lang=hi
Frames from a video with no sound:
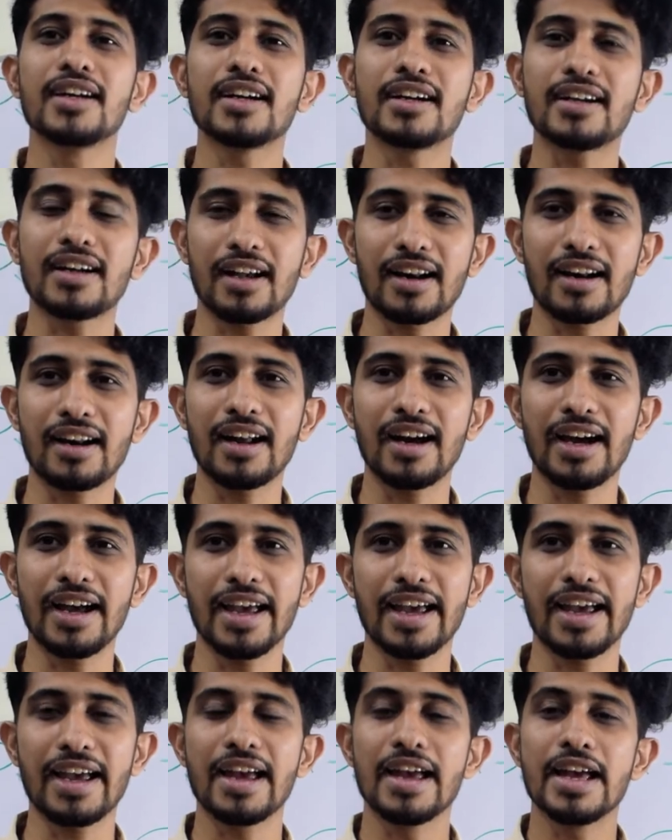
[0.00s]
करना
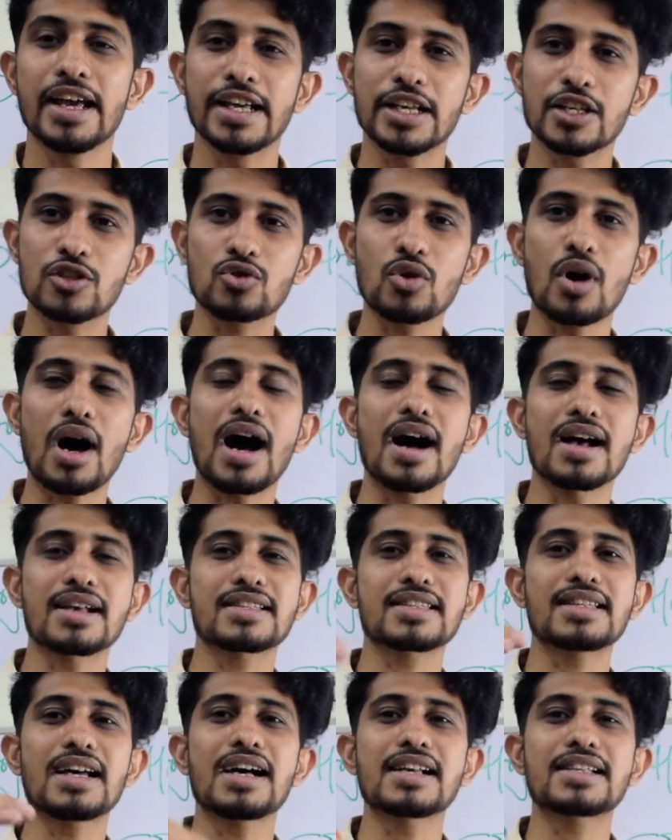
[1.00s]
है इसको
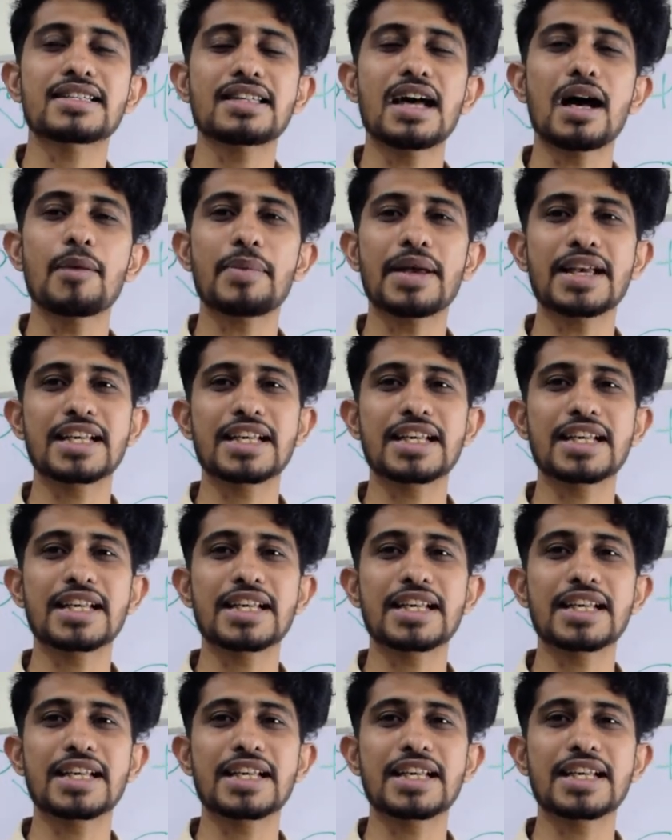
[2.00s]
आस्ता आस्ता आप